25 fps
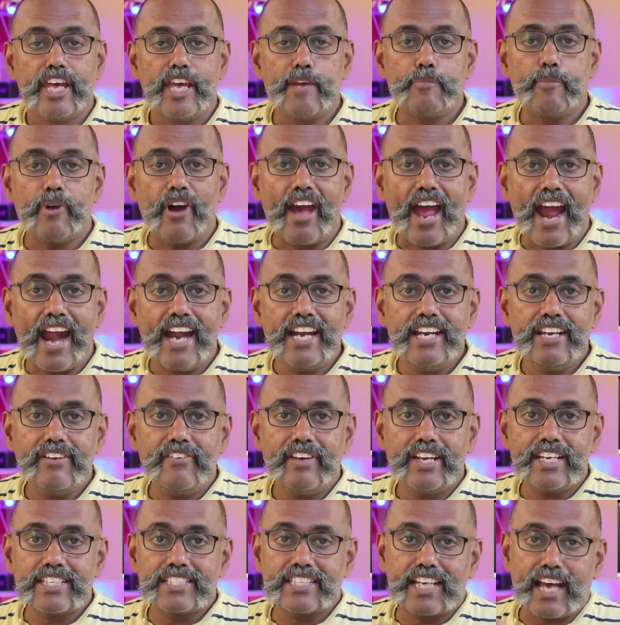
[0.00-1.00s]
இப்போ
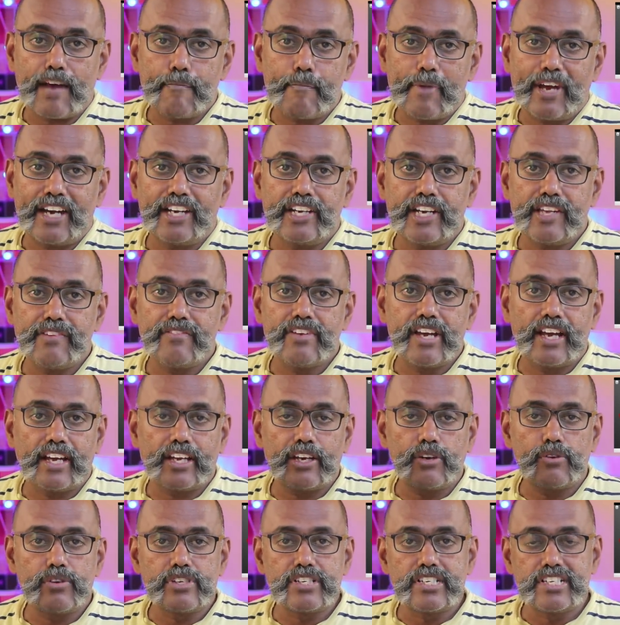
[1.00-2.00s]
வைரஸ்
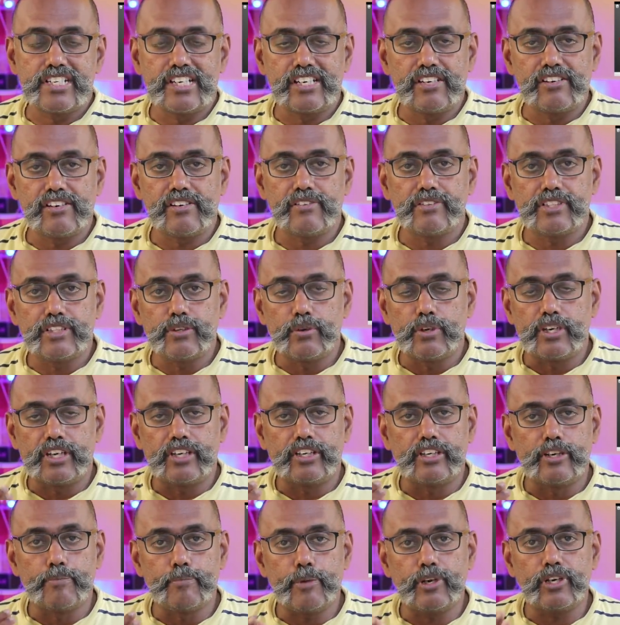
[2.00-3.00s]
கம்பேரிட்டிவ்ங்கிற ஒரு நிறுவனம் வந்து ஒரு
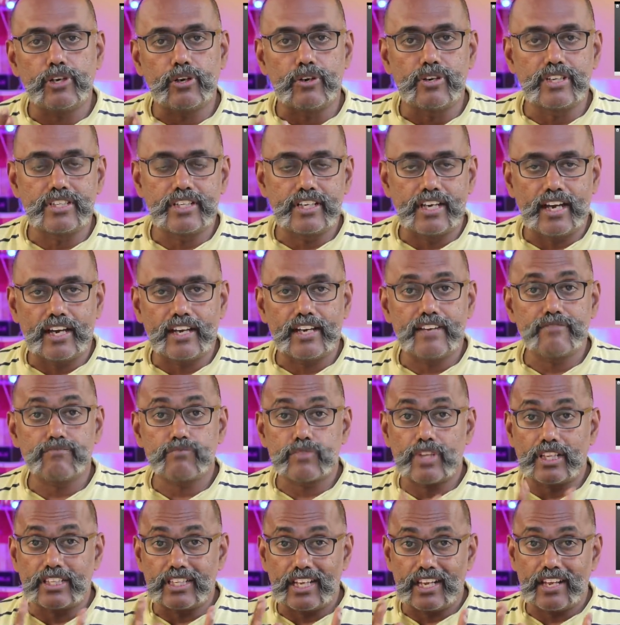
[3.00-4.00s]
ரிப்போர்ட்டை கொண்டு வந்திருக்காங்க
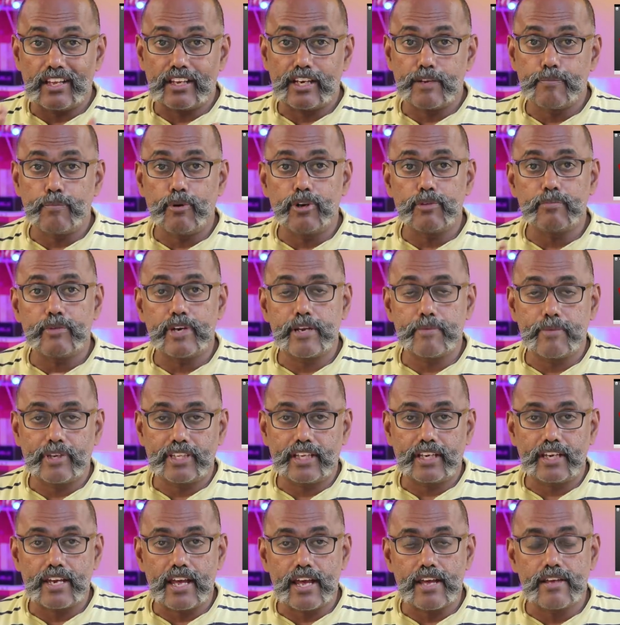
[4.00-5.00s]
அந்த ரிப்போர்ட் படி
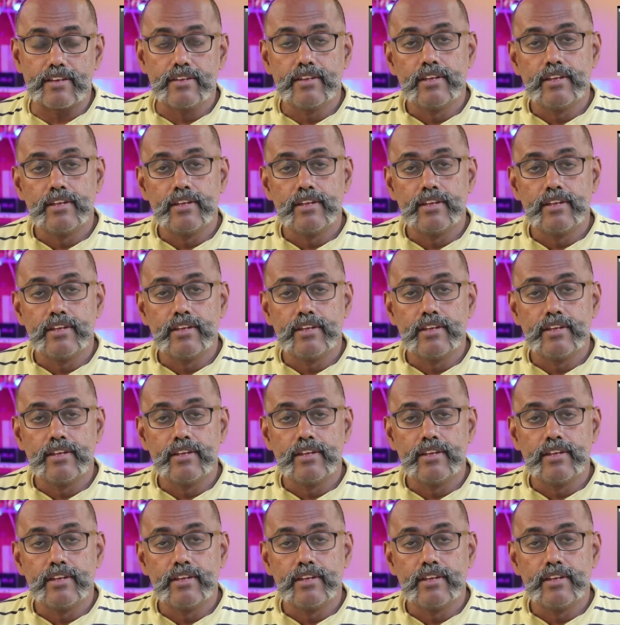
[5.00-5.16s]
பார்த்தீங்கன்னா